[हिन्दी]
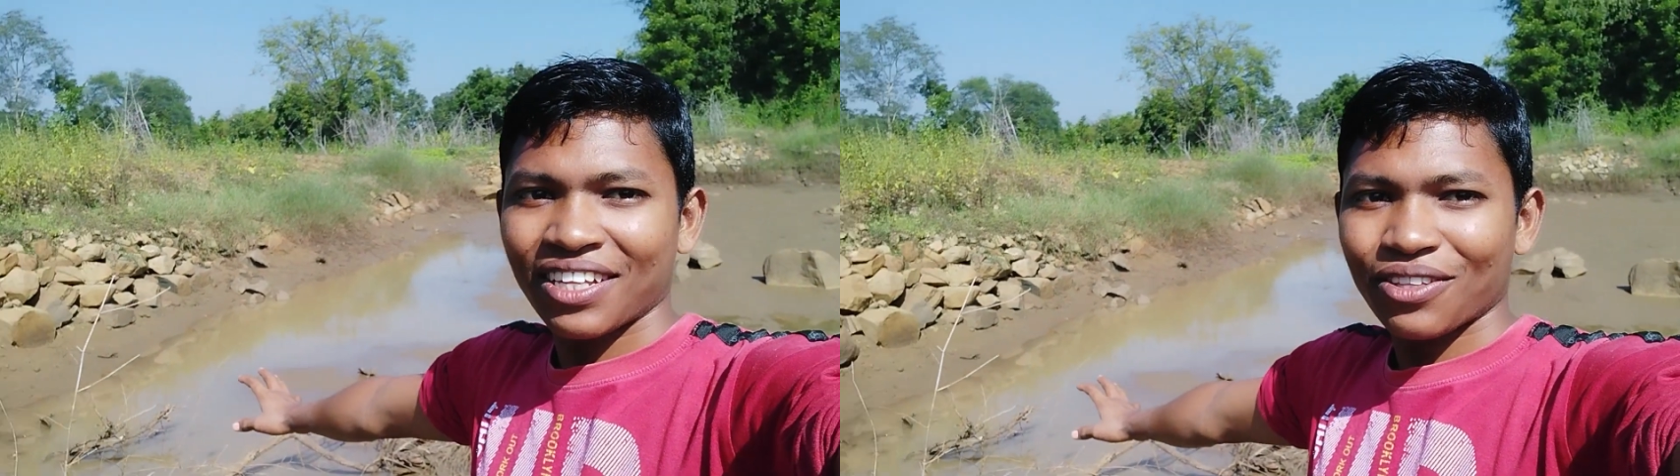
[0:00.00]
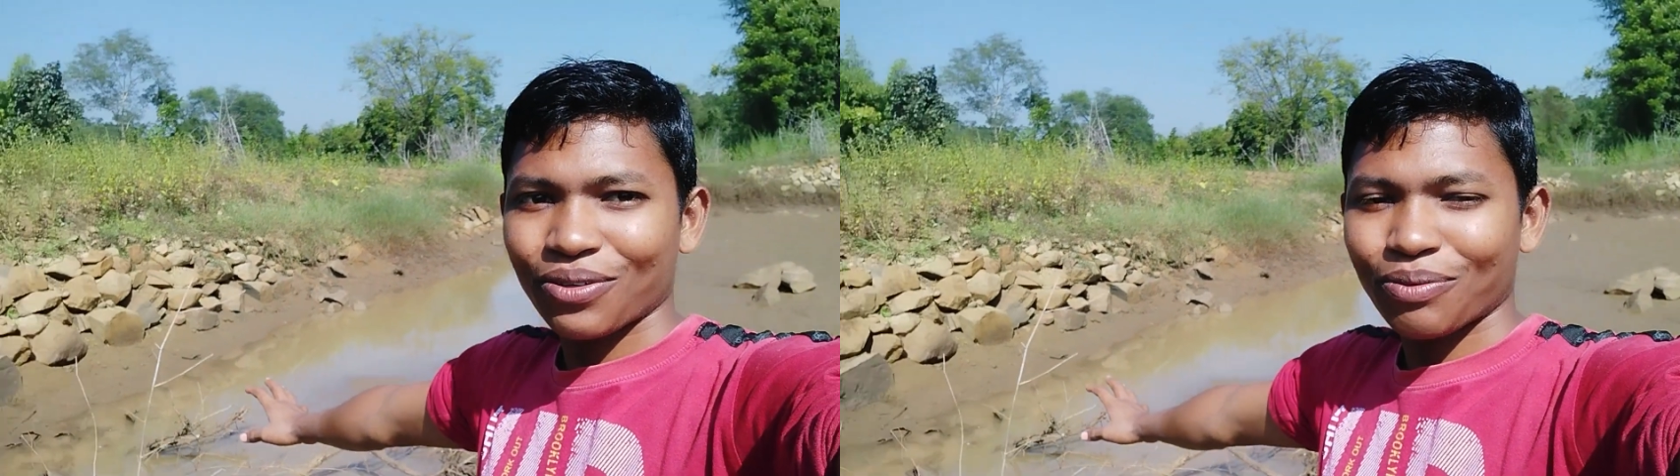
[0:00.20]

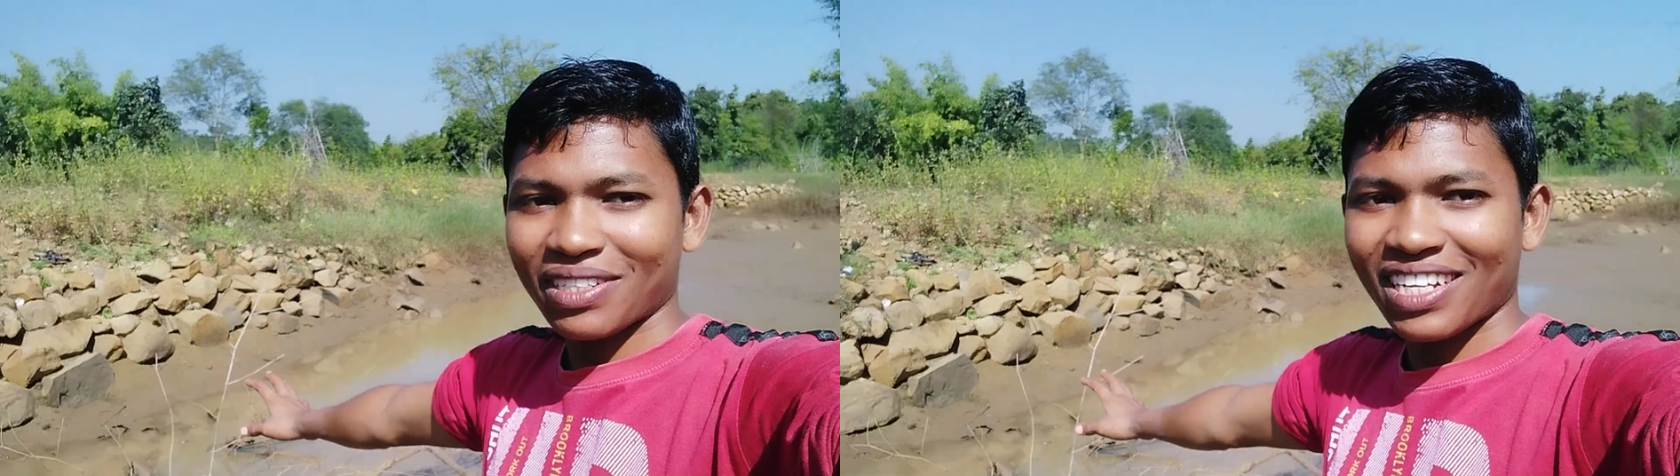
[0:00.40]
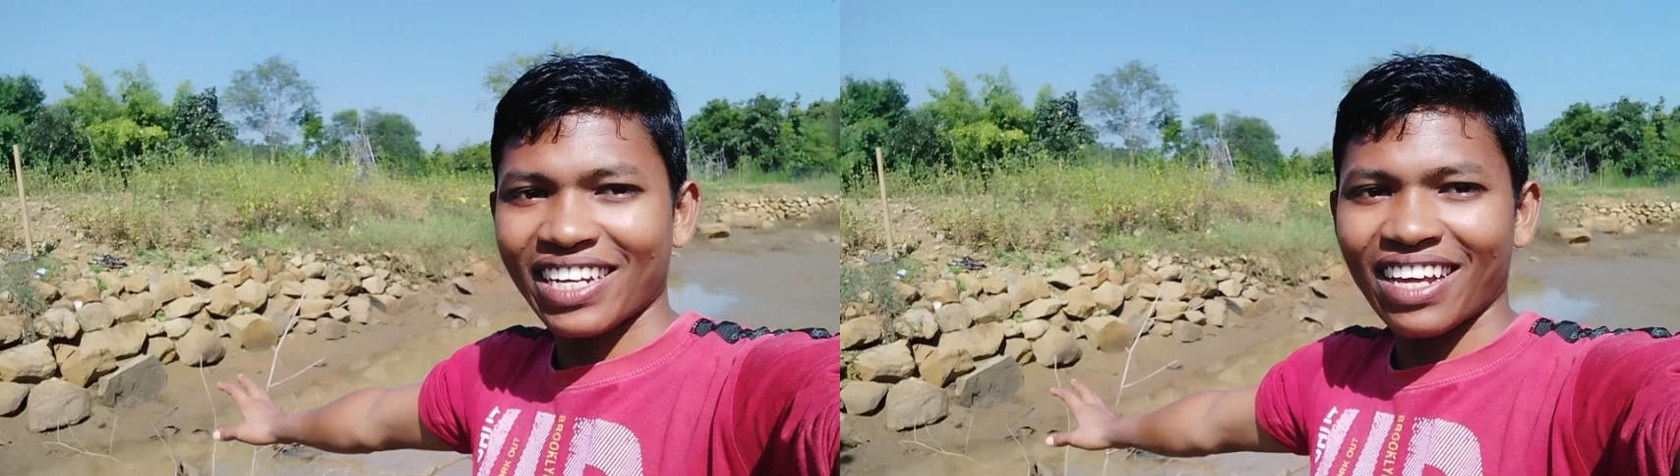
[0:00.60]
तो
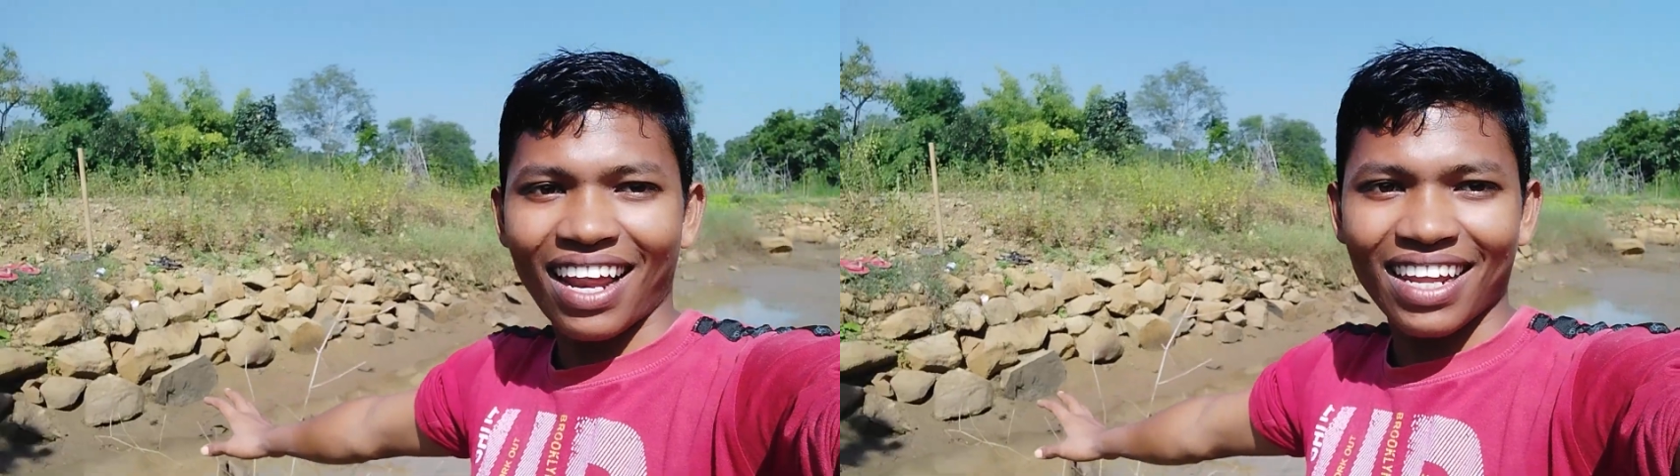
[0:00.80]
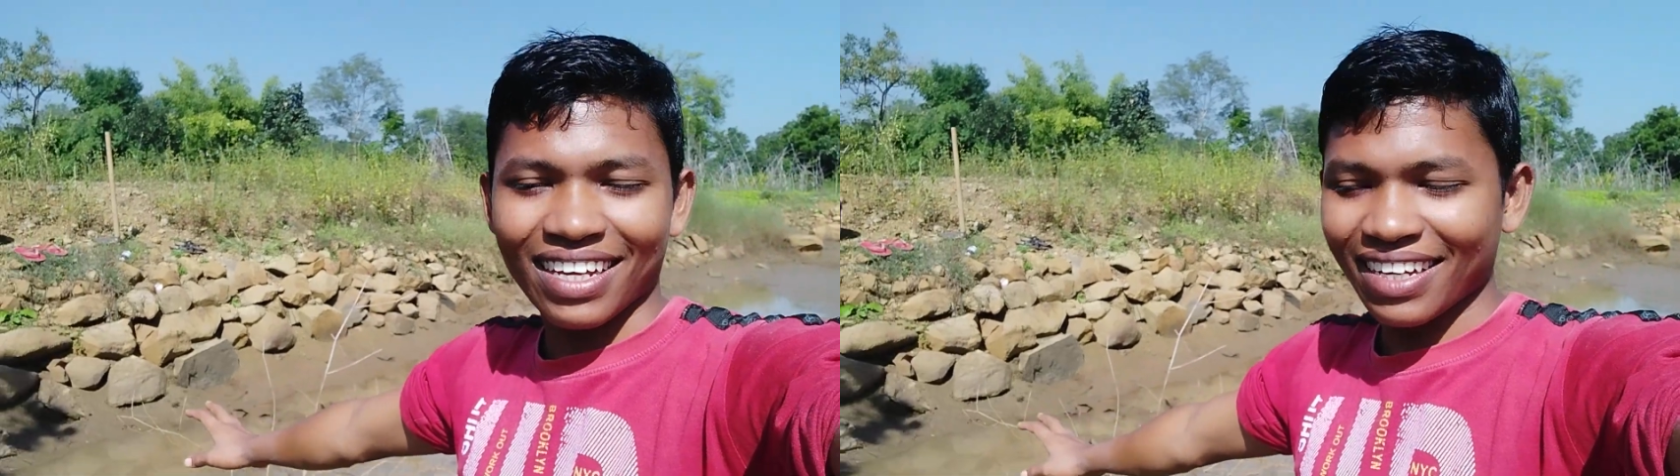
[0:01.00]
मछली
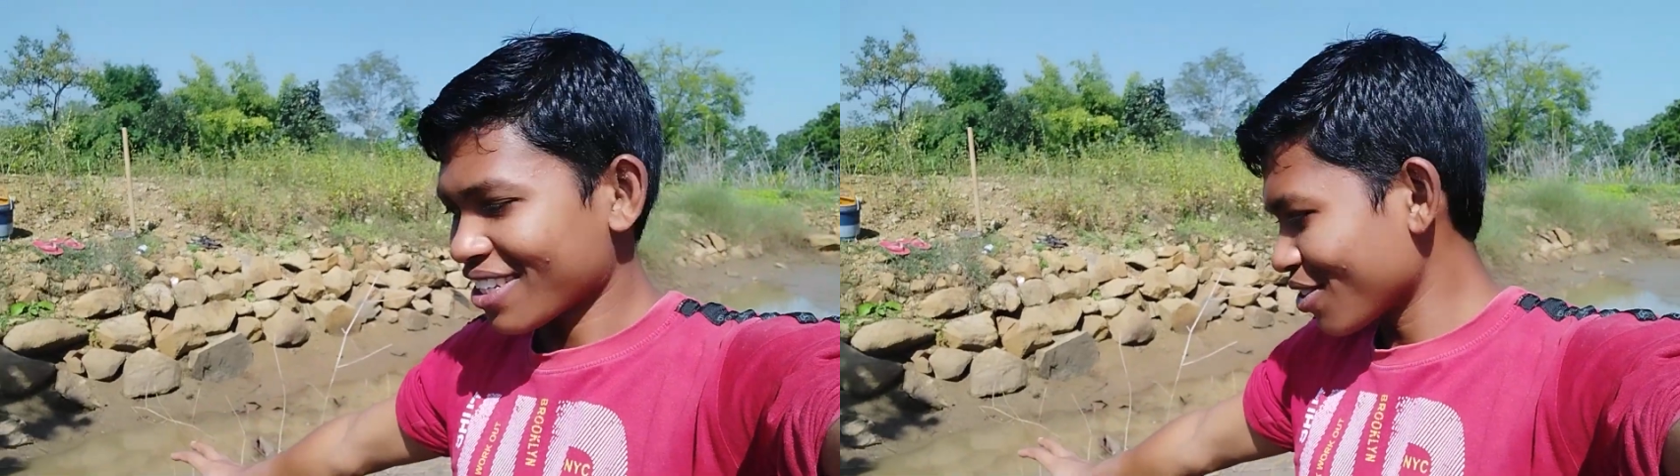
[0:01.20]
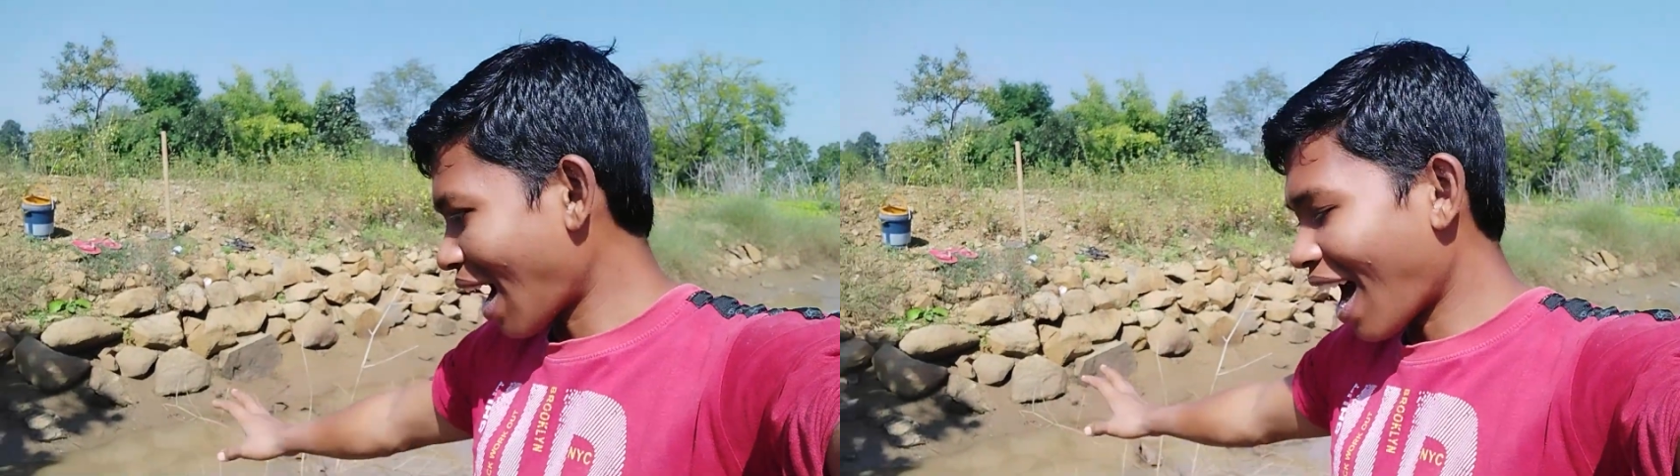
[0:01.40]
निकालेंगे तो